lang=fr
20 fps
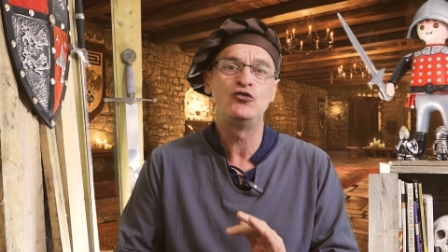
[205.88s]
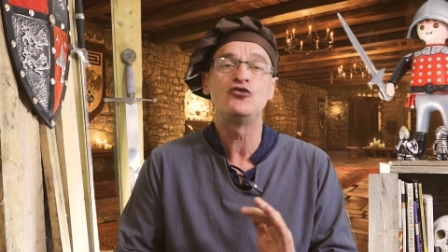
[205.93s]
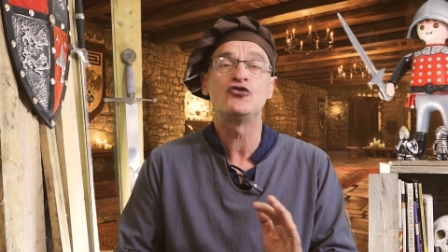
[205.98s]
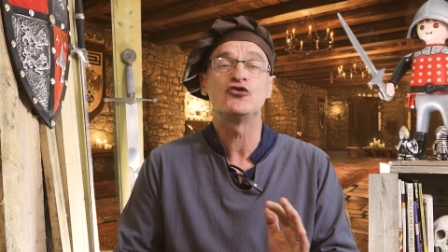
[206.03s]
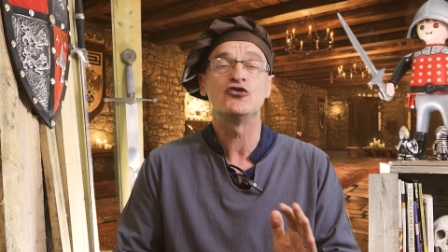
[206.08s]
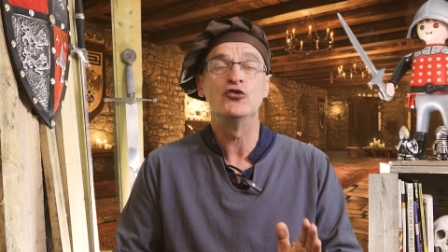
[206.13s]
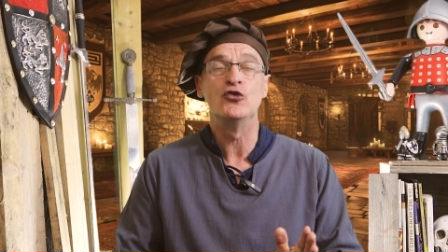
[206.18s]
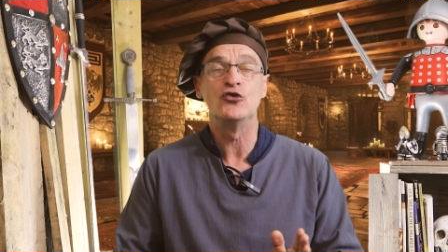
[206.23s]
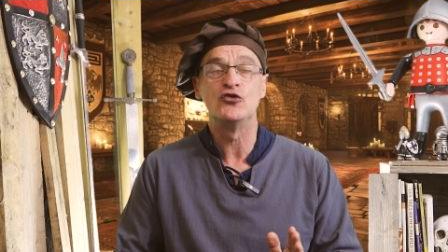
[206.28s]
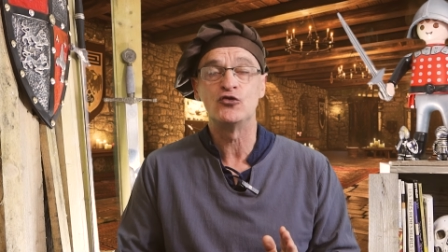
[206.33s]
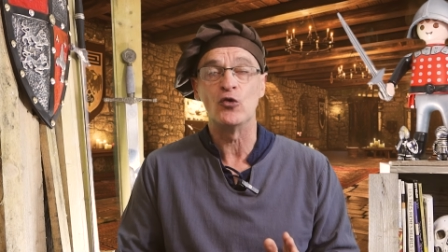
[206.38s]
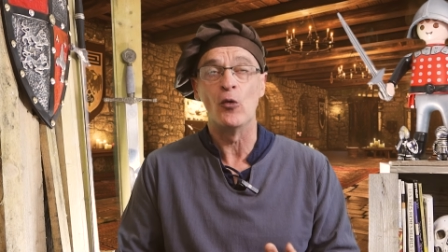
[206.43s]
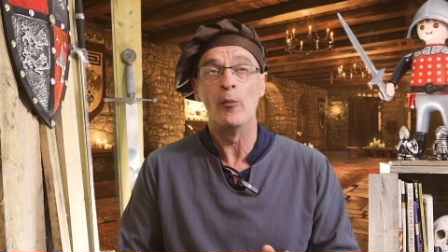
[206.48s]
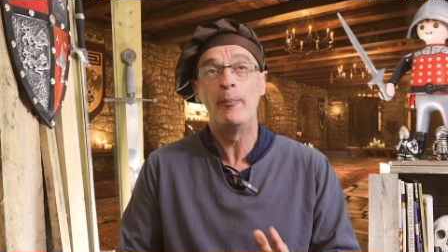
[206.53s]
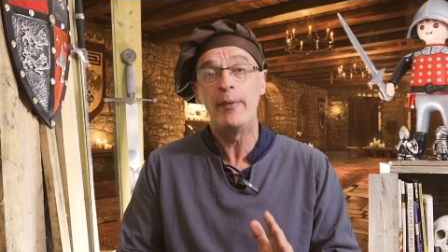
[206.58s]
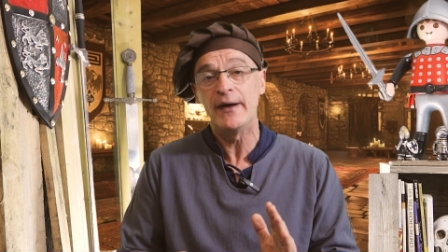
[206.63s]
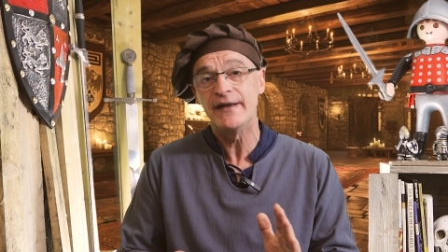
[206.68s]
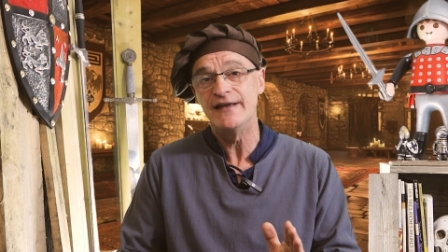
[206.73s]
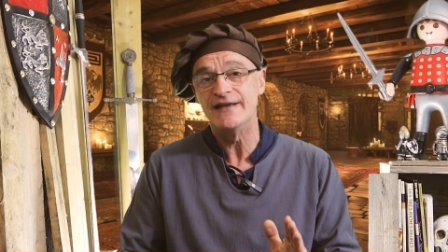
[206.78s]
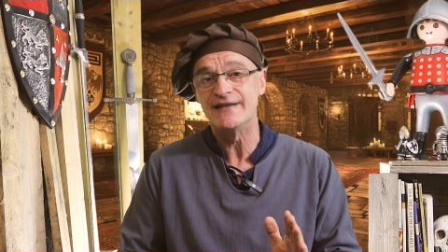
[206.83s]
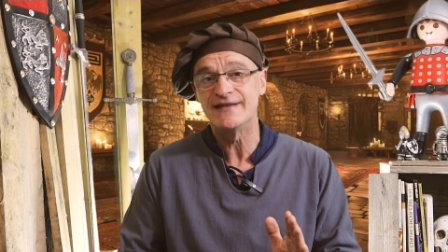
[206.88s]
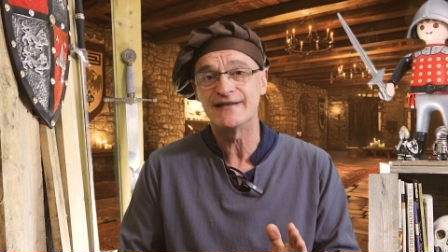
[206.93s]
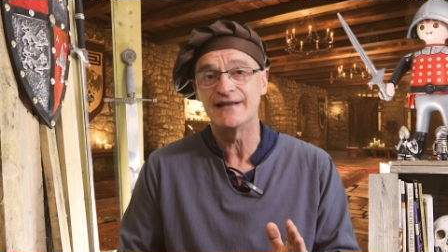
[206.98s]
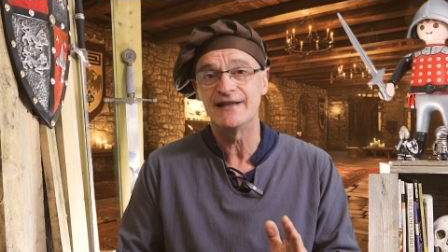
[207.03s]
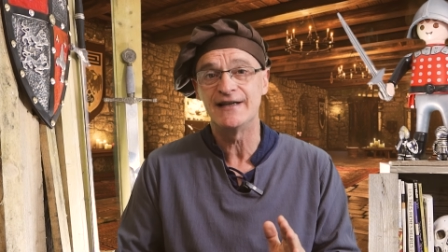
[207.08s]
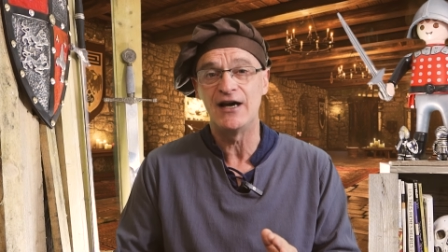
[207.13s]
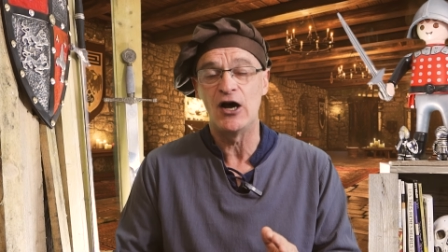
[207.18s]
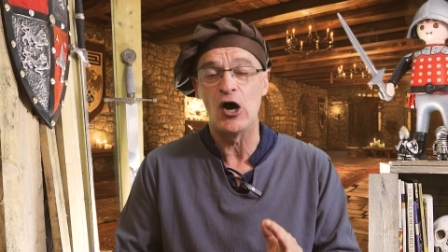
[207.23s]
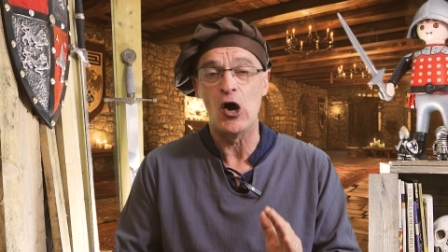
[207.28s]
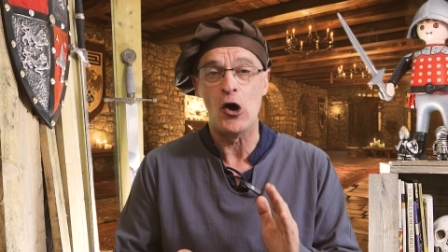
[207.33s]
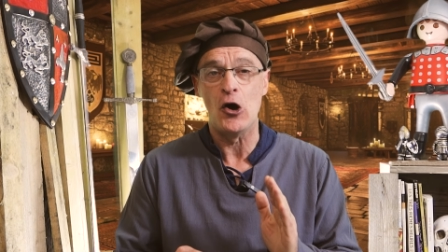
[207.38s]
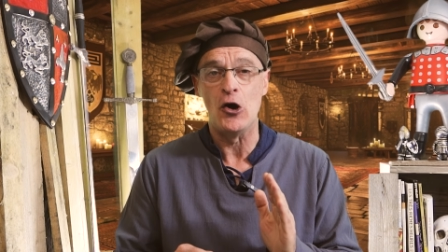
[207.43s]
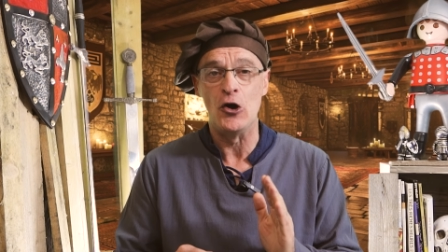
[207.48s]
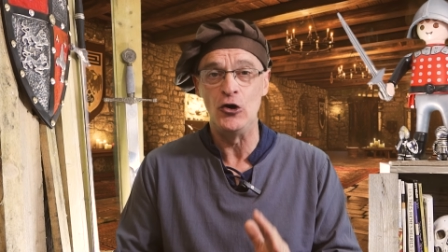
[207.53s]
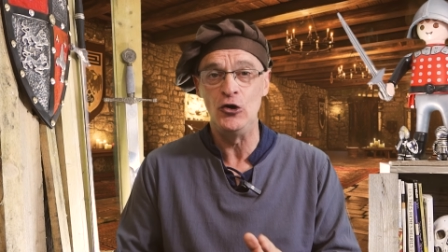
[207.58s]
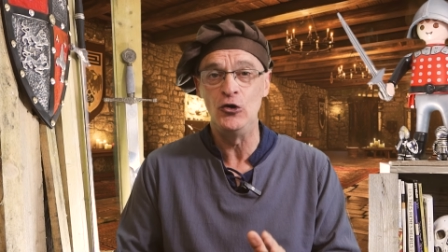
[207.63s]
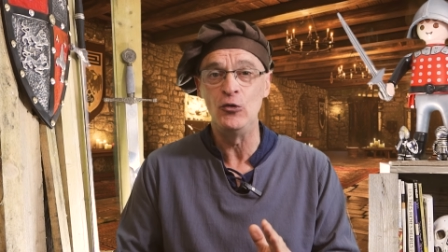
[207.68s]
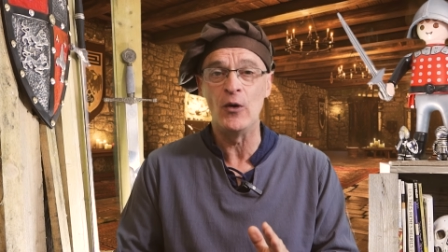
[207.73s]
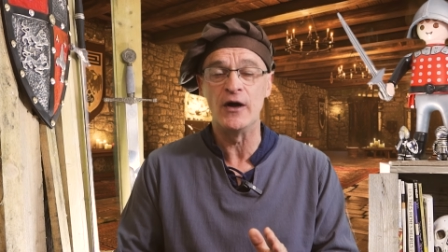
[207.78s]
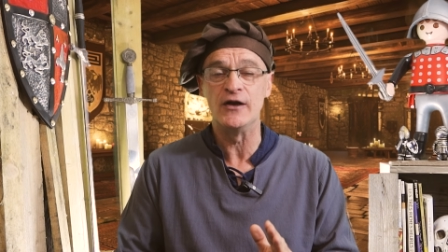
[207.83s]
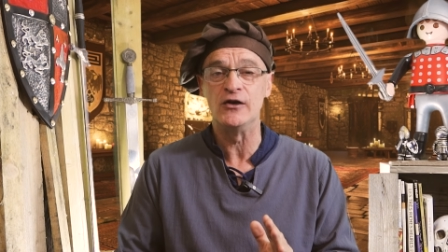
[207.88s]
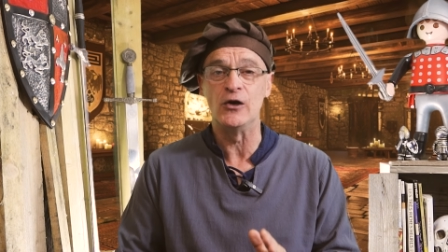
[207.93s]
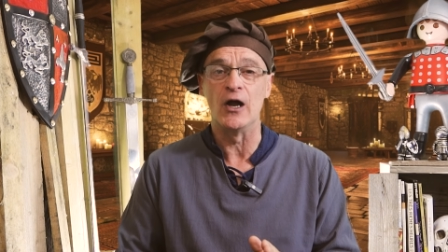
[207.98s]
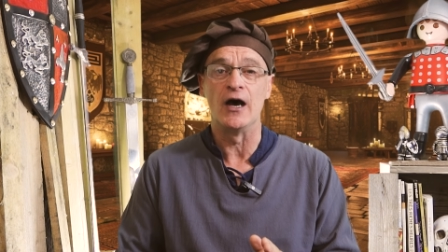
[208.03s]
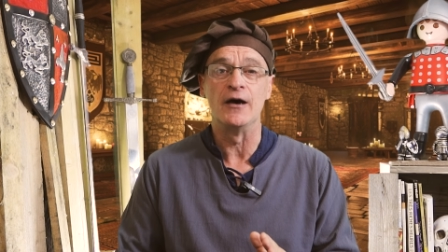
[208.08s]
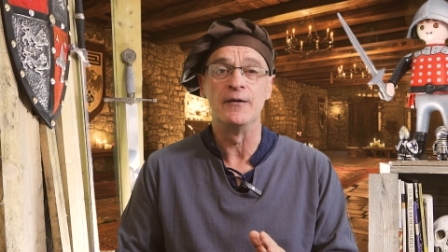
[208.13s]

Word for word: tous ne sont pas des saints loin de